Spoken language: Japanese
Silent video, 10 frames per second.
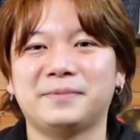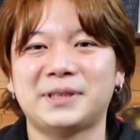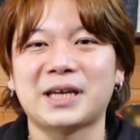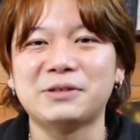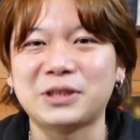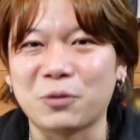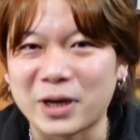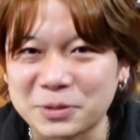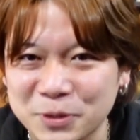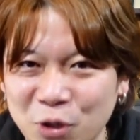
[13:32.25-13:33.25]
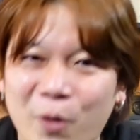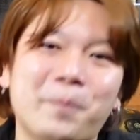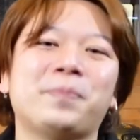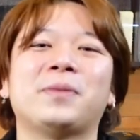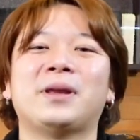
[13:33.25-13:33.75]
近いうちにお会いしましょう。
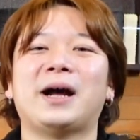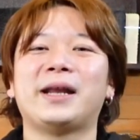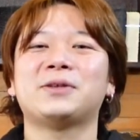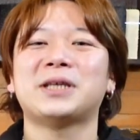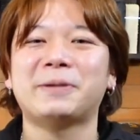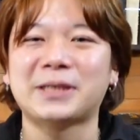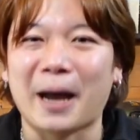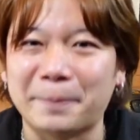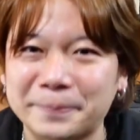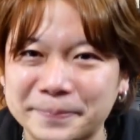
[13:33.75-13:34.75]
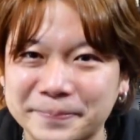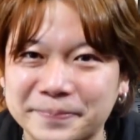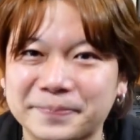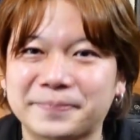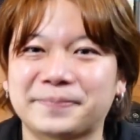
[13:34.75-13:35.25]
ありがとうございました。ありがと
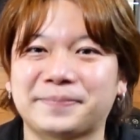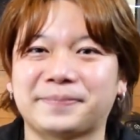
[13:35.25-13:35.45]
うございました。